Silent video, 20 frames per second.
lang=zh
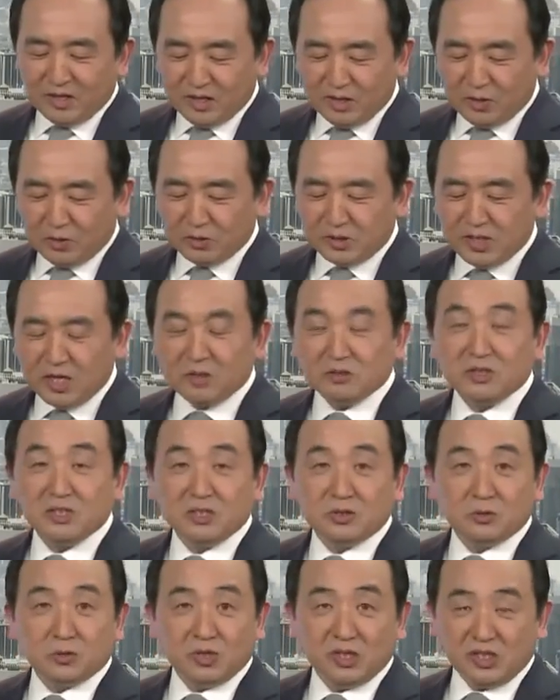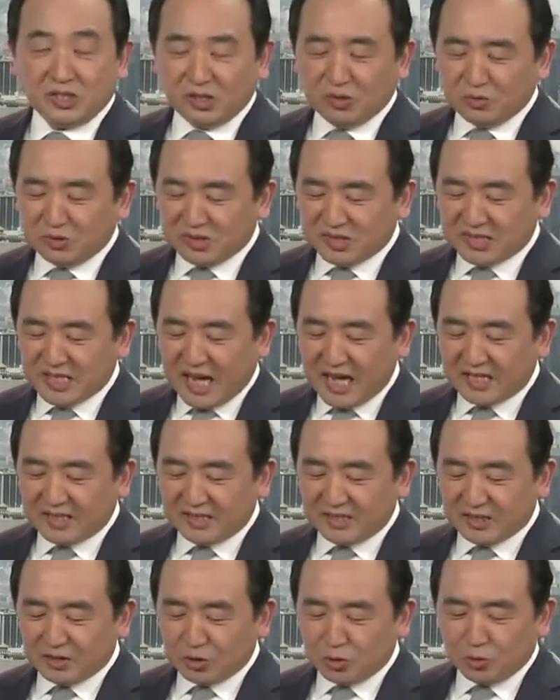有消息说刘英霞
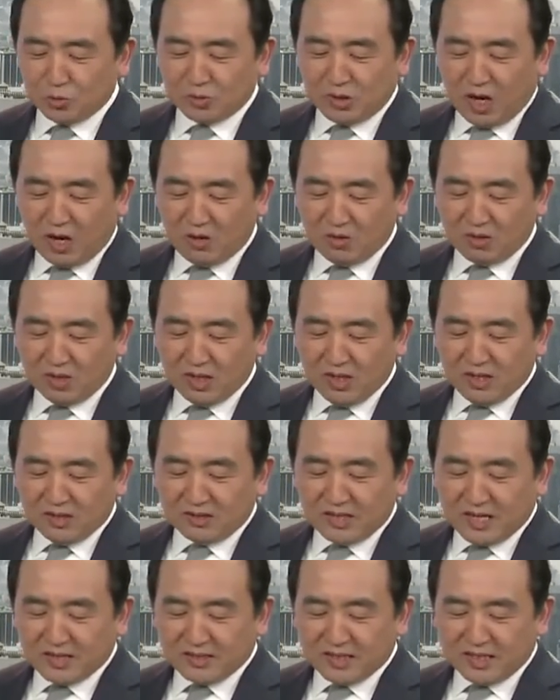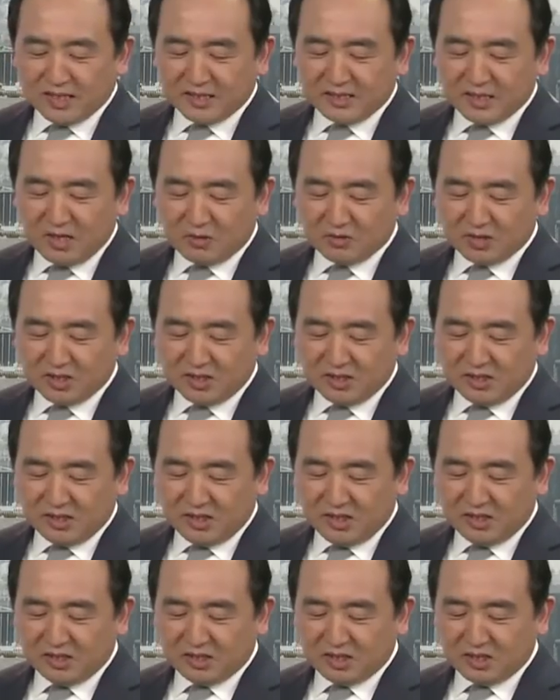已经出逃，但这个消息
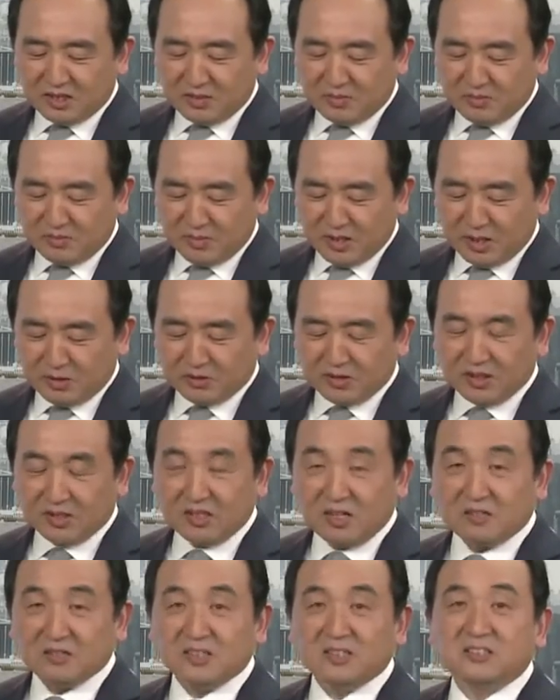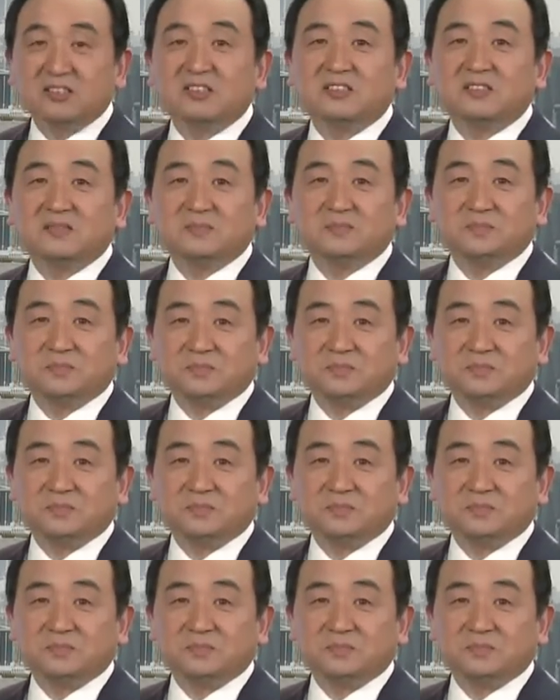一直没有得到证实。